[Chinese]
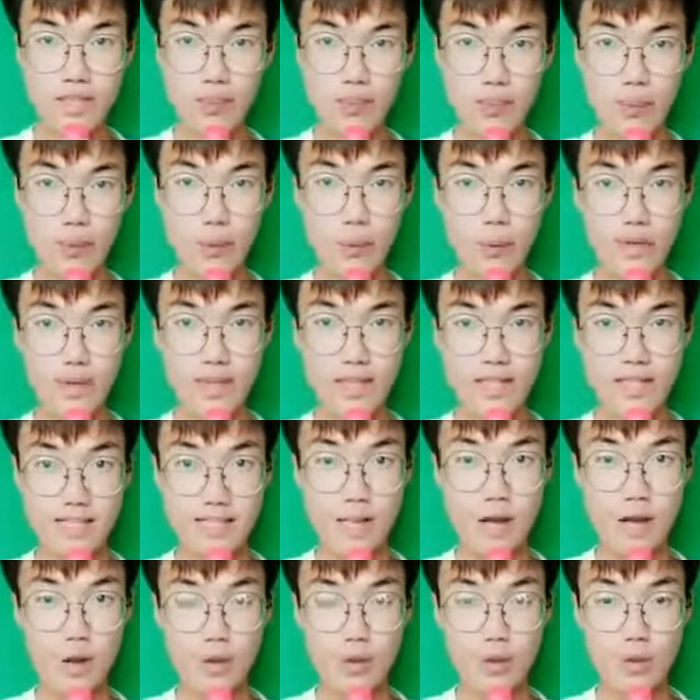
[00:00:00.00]
法网亚军蒂
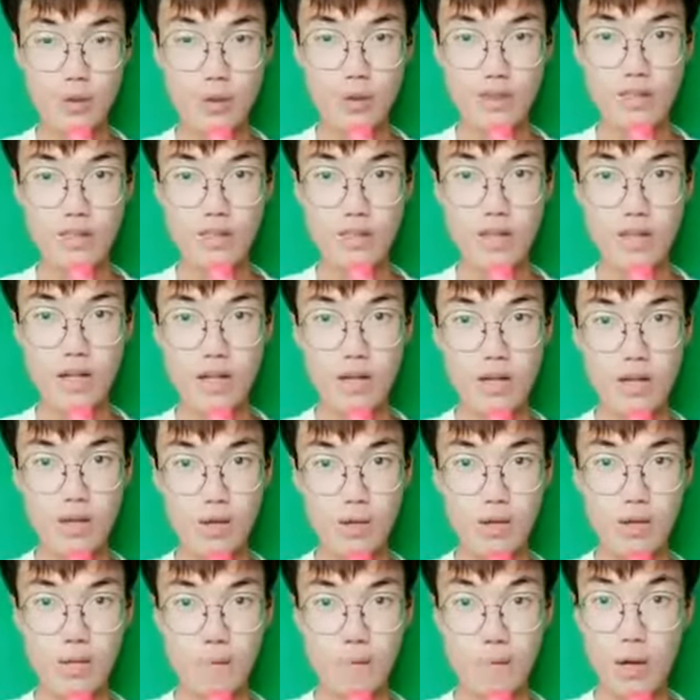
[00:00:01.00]
姆位列三号
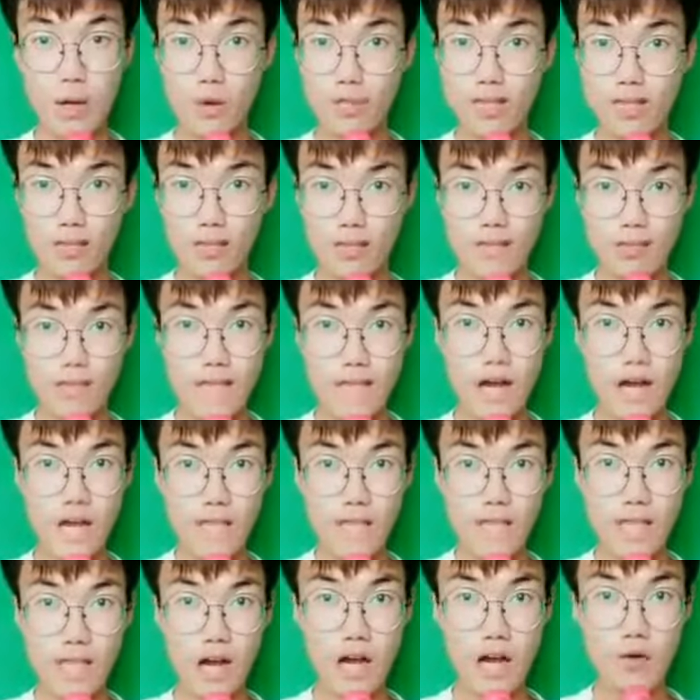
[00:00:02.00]
种子，却表
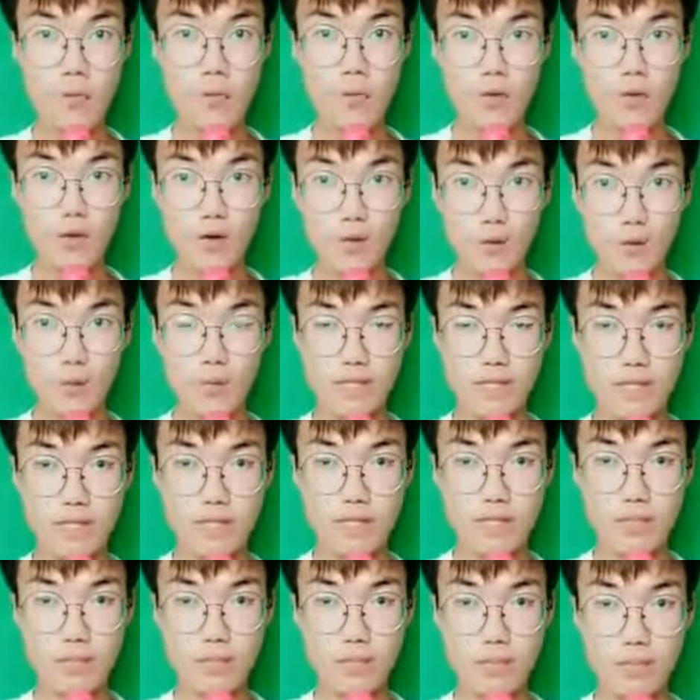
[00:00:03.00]
现不佳，以二
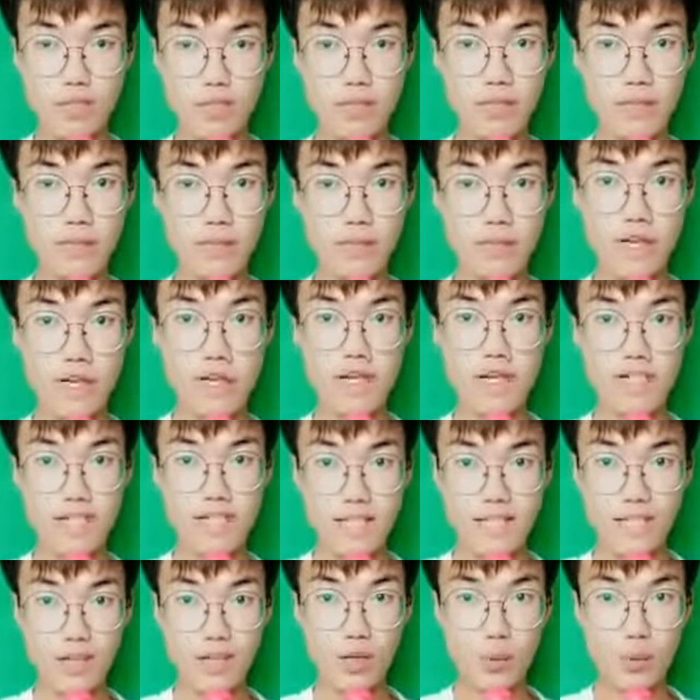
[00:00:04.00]
比六、五比七不
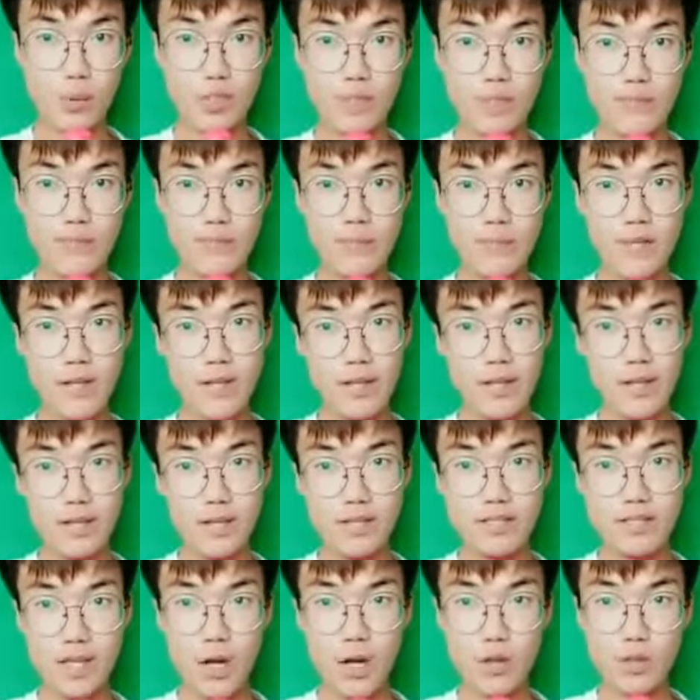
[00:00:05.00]
敌日本人山田优
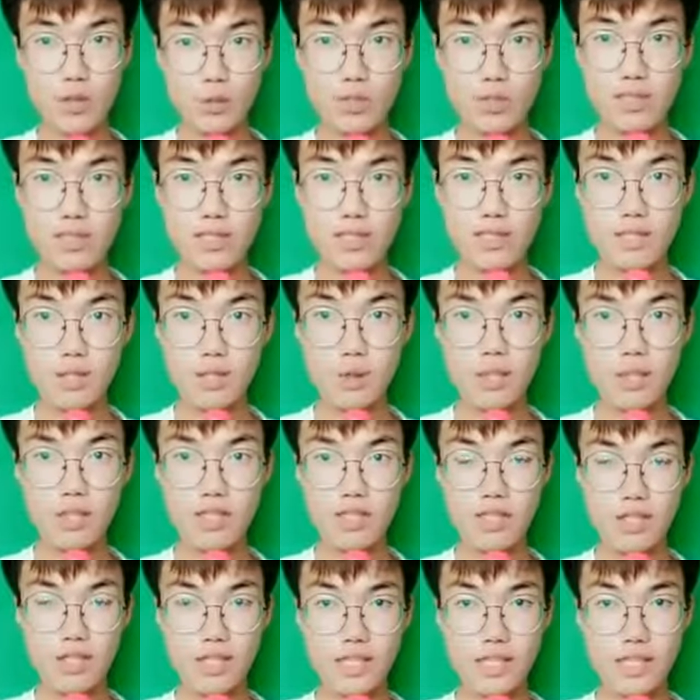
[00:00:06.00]
一。而七号种
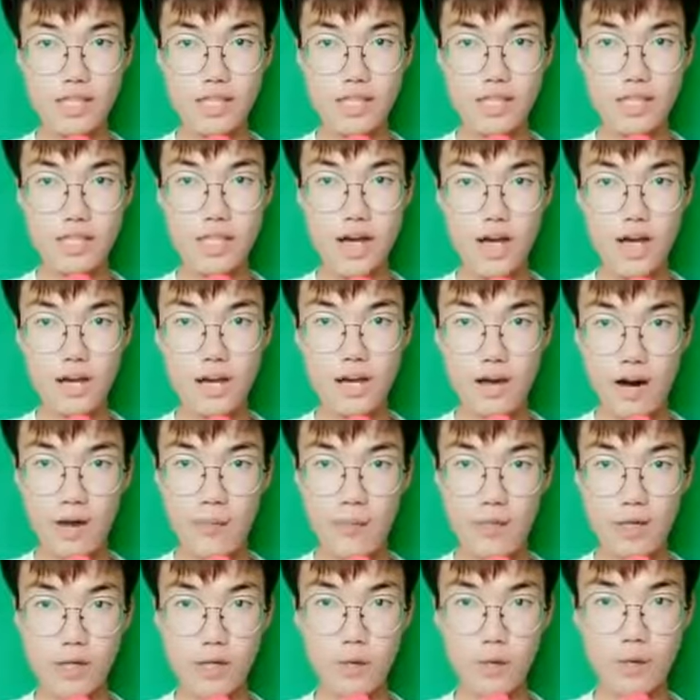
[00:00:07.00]
子锦织圭则是
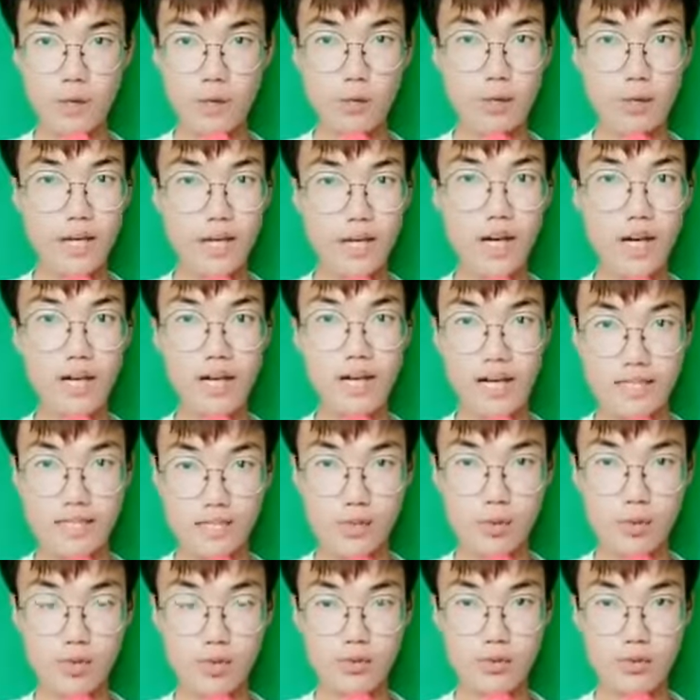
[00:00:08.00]
以两个二比六
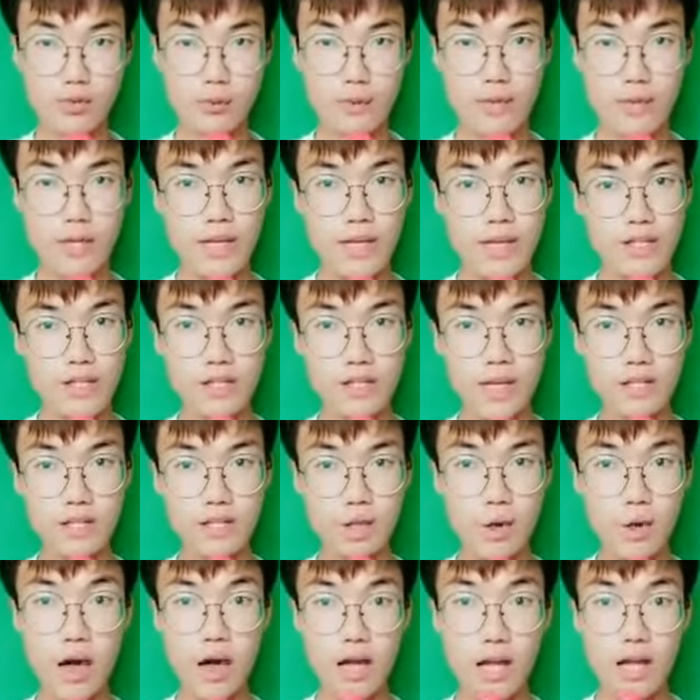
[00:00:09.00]
输给了卡萨诺夫。
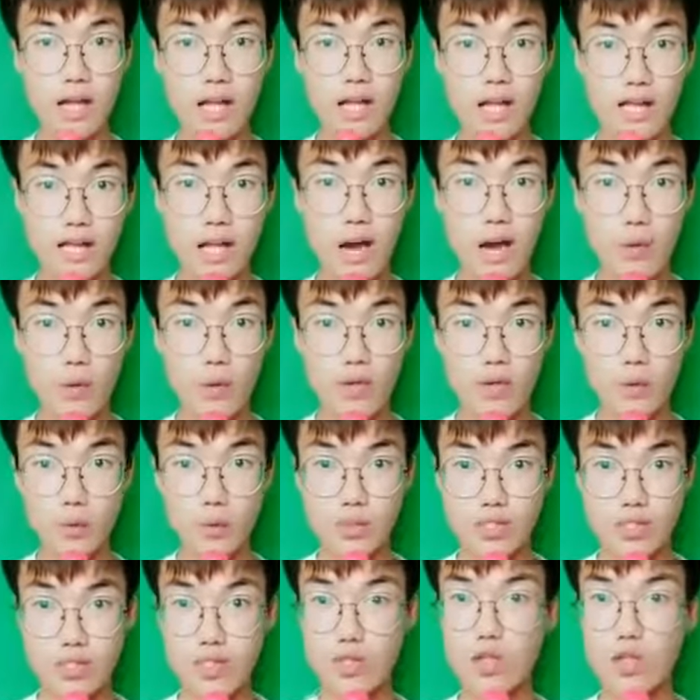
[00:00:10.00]
这样的话，
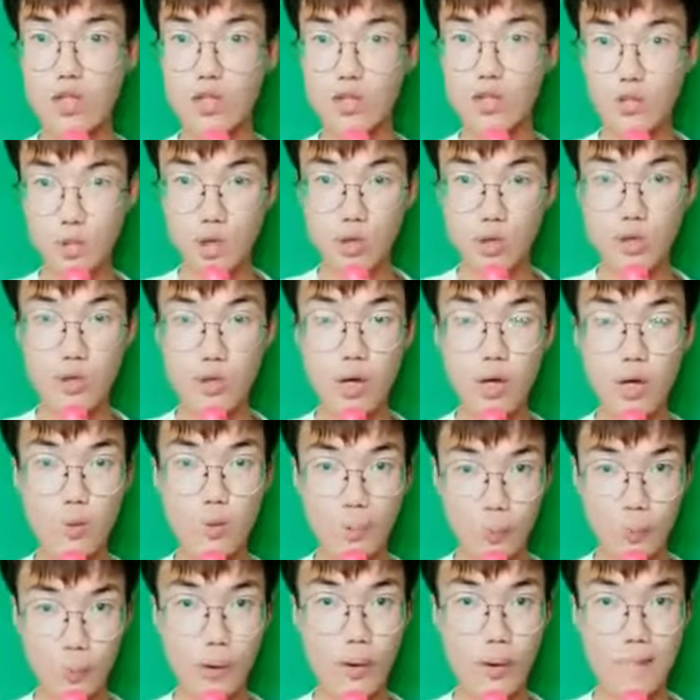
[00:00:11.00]
两位种子
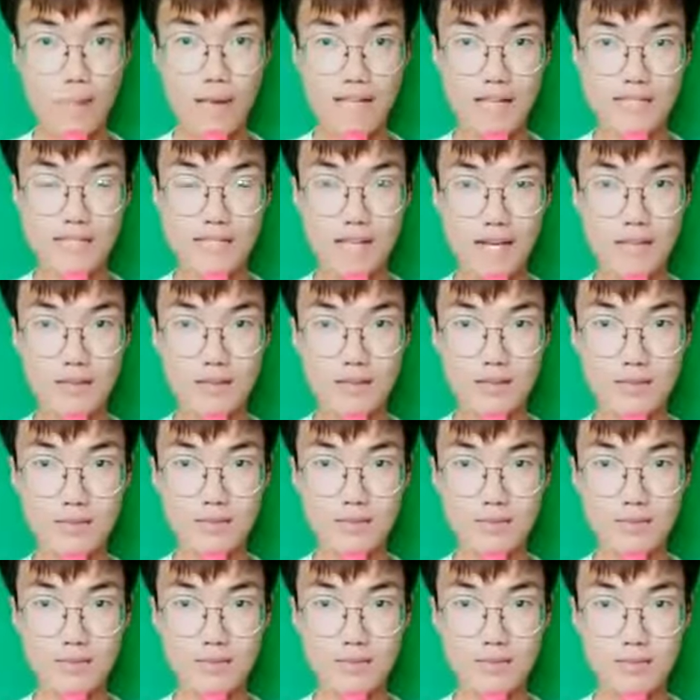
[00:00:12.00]
双双无缘
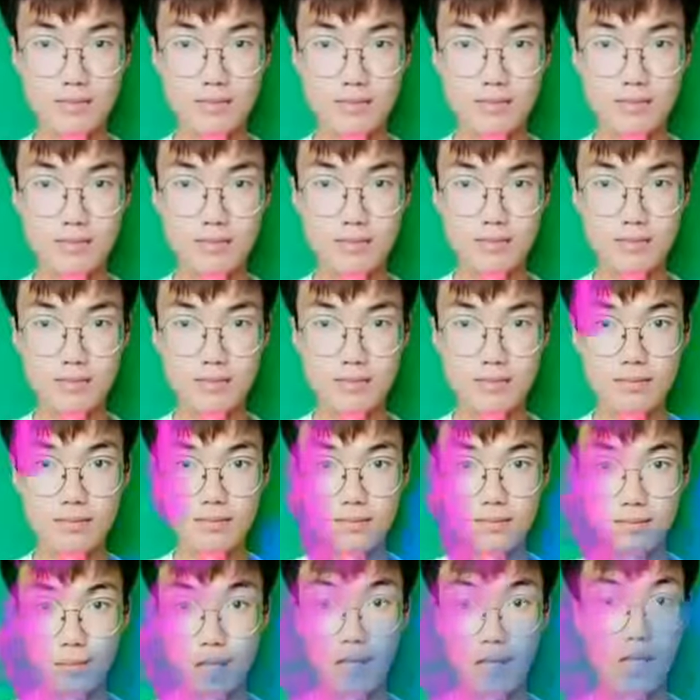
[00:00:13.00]
八强。
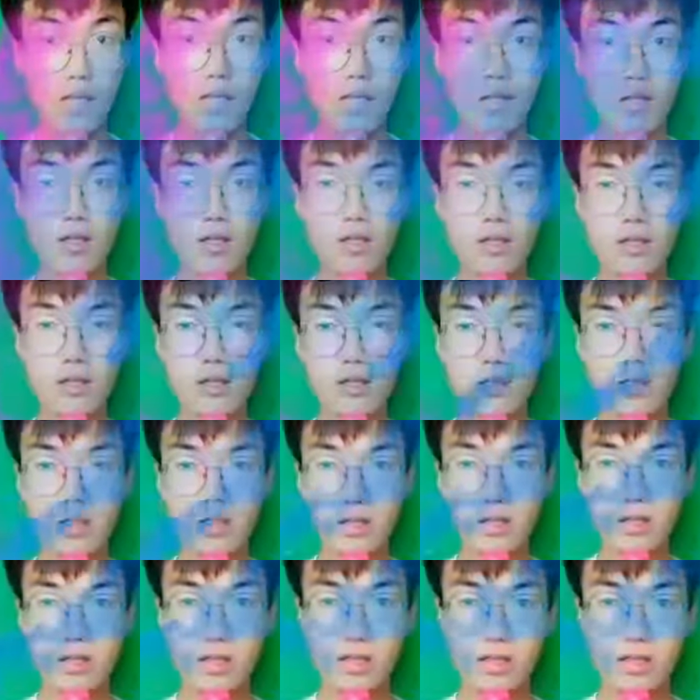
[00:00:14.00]
哎，